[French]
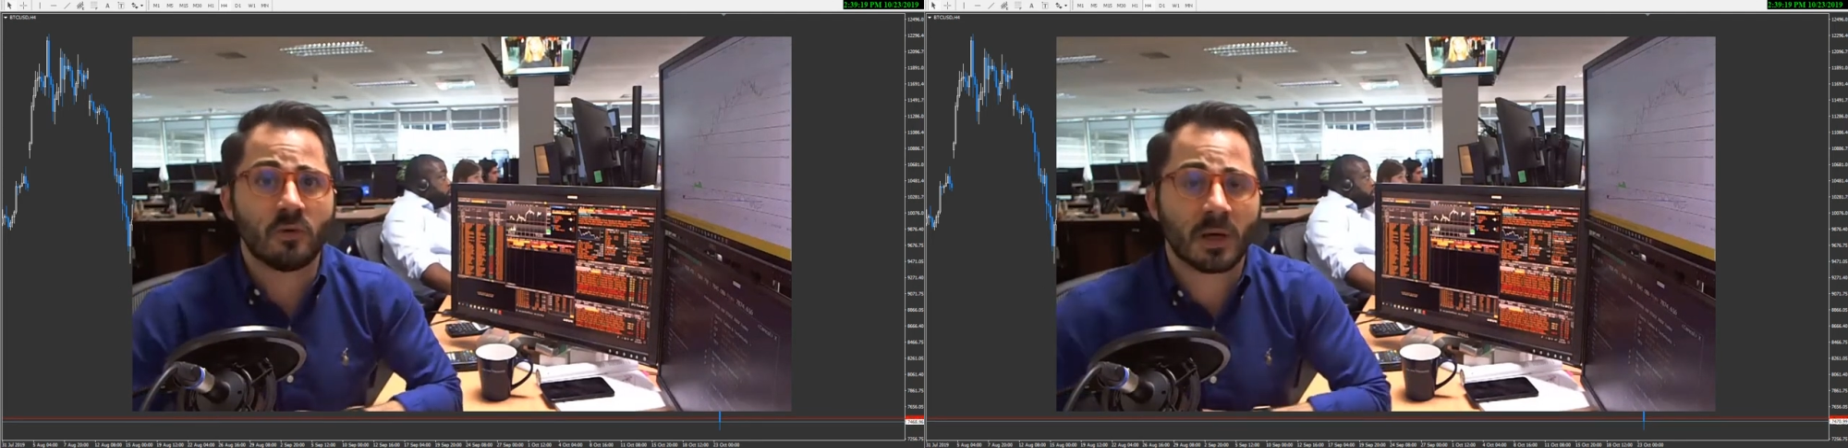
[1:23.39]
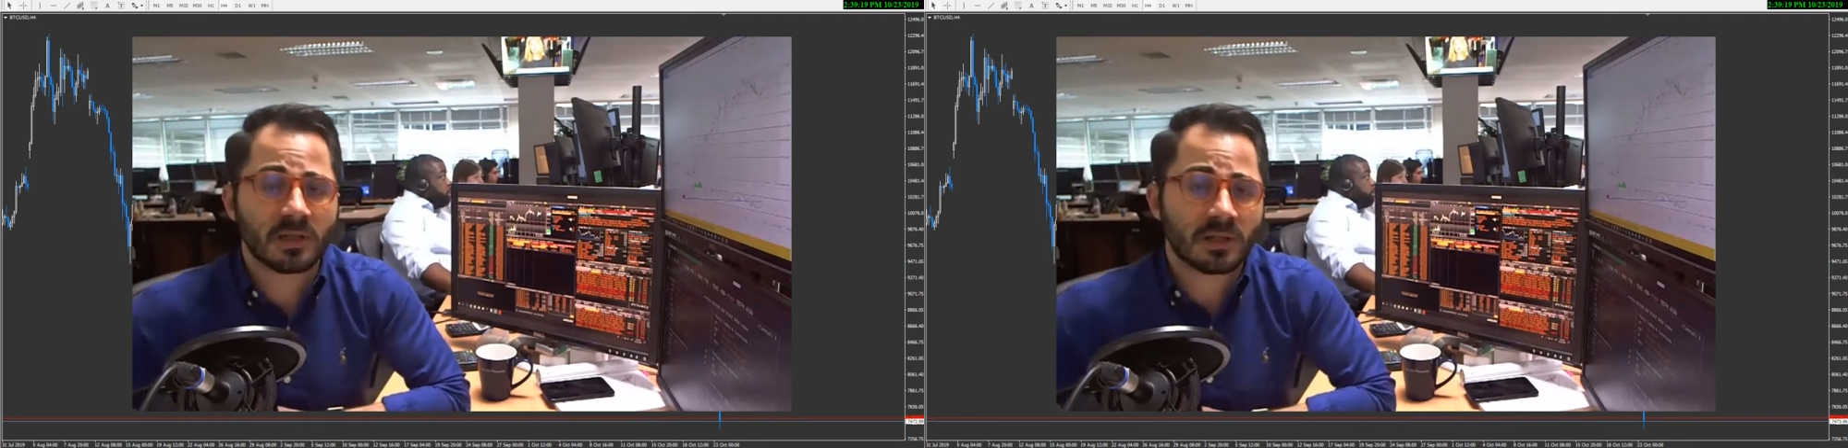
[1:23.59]

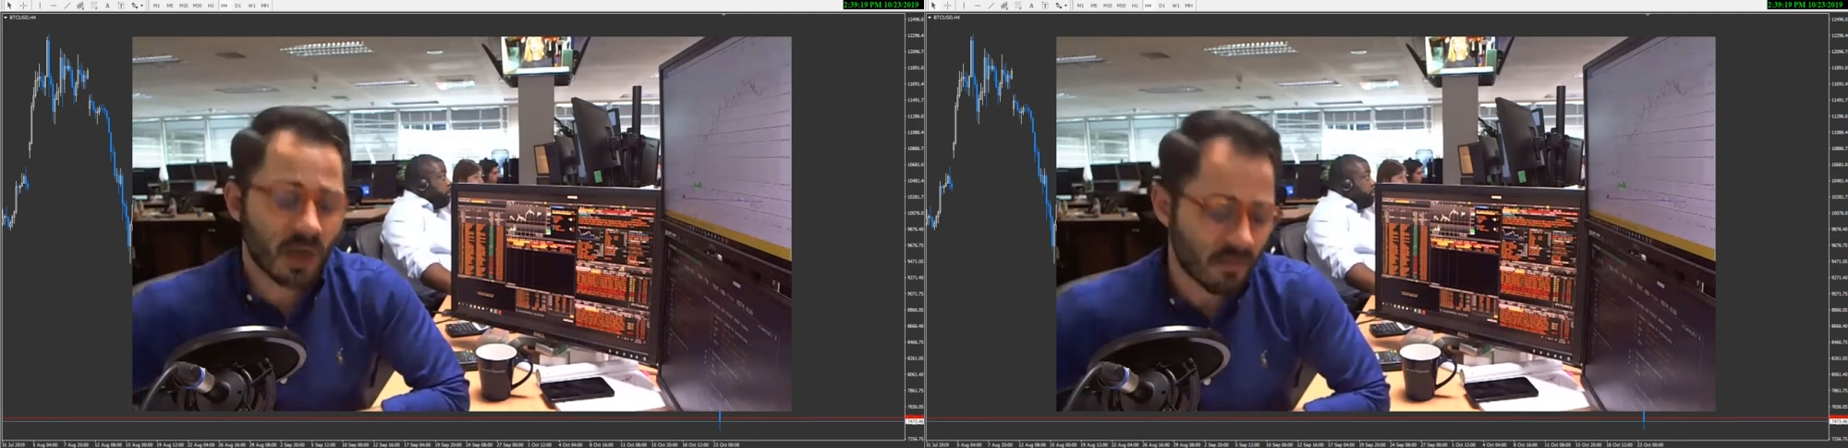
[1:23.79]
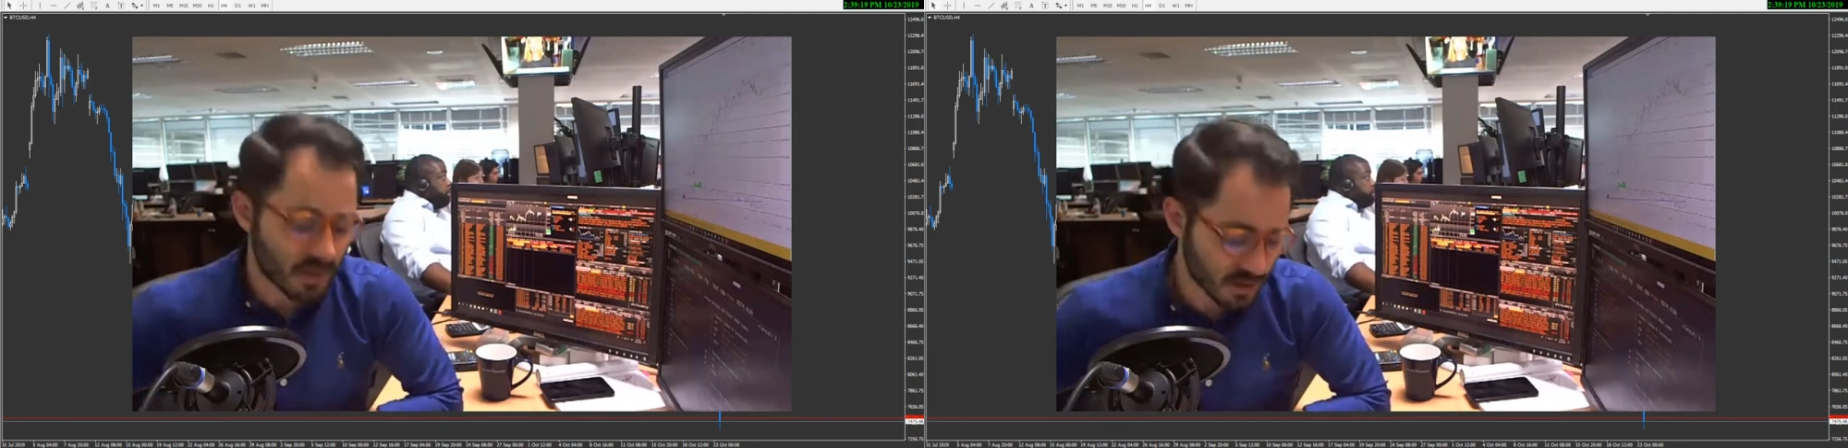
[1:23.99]
parti
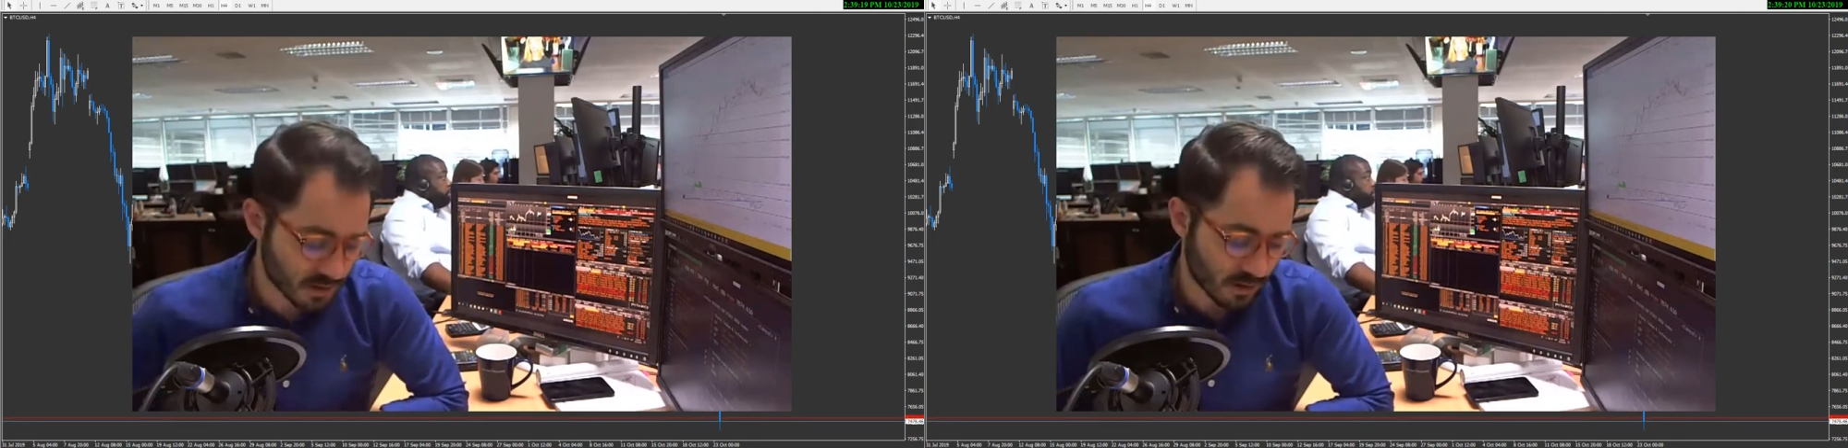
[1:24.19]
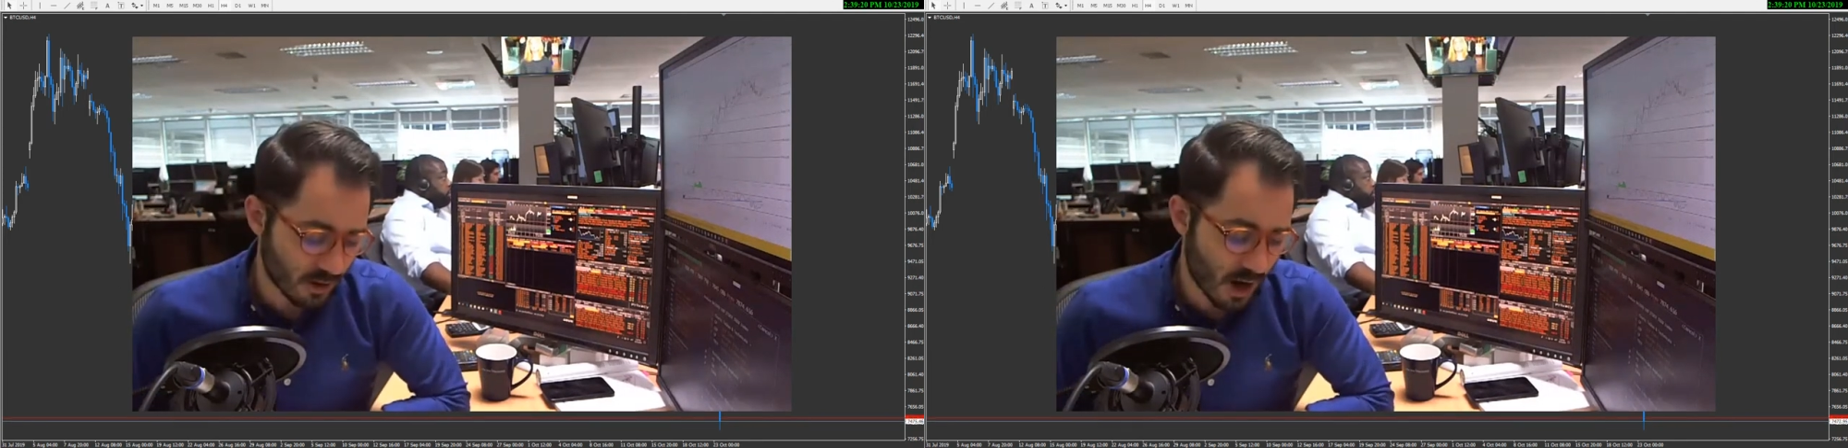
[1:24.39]

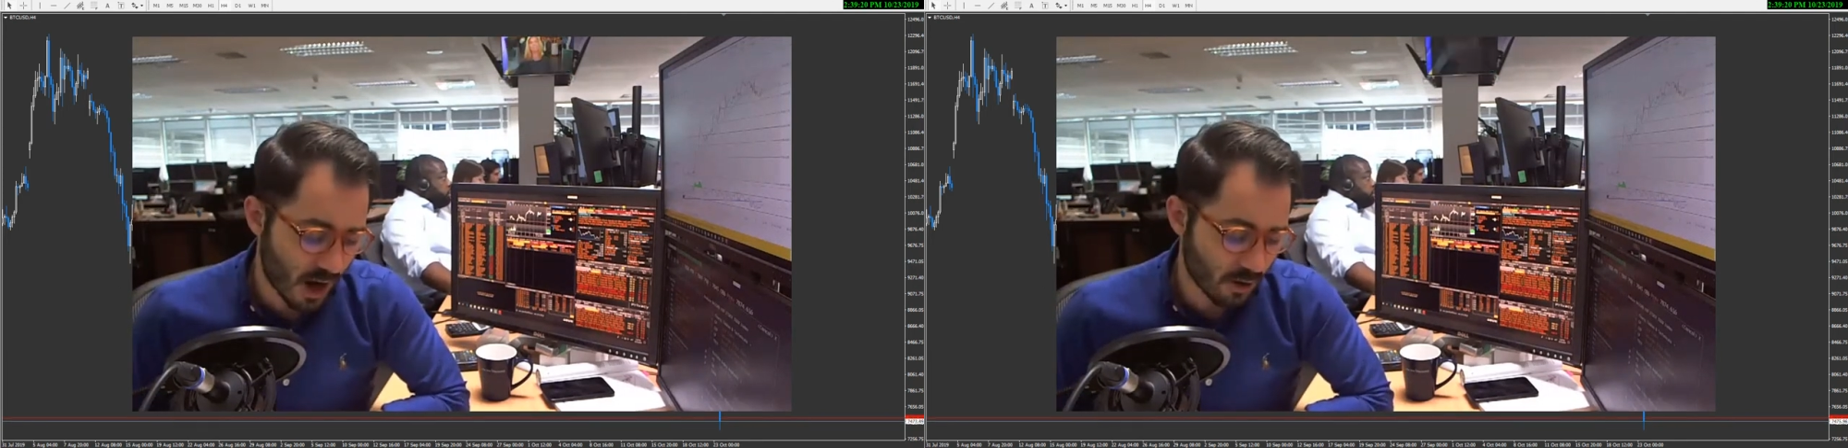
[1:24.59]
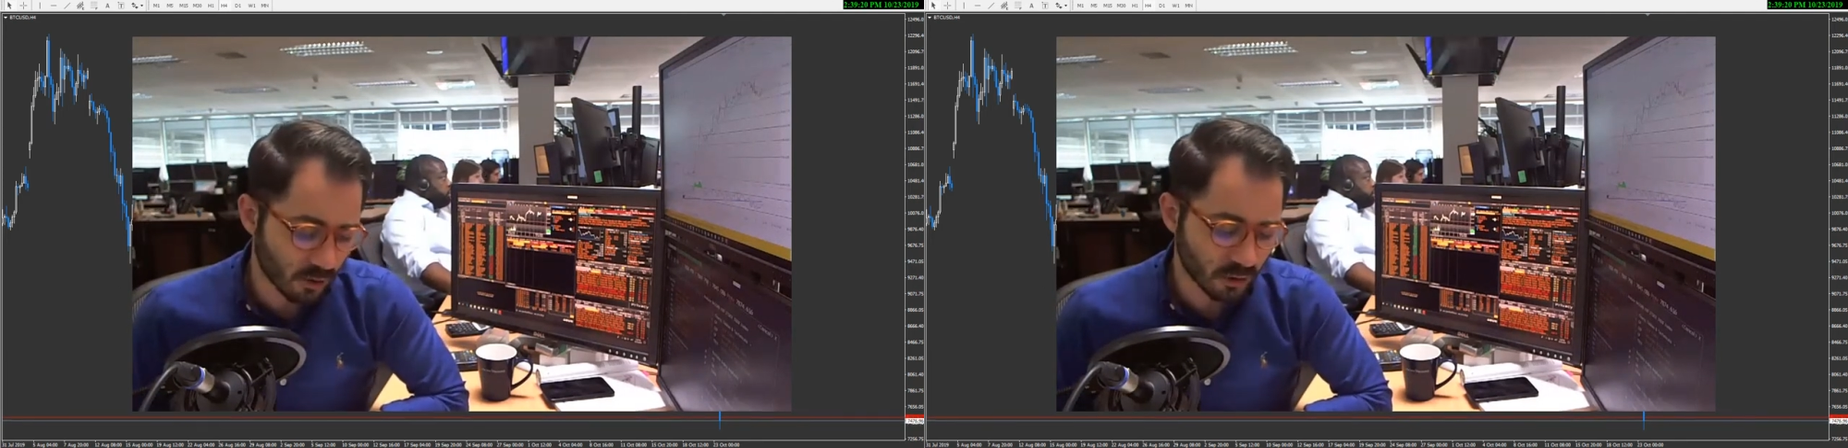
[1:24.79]
travailliste
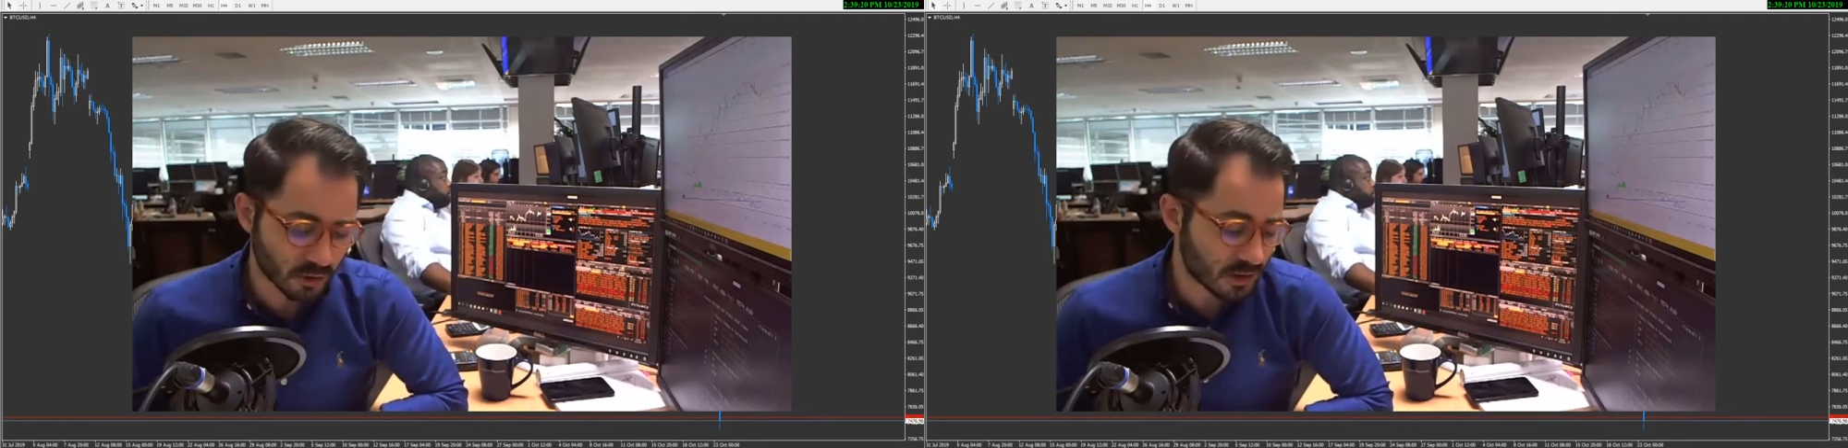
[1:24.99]
à Londres,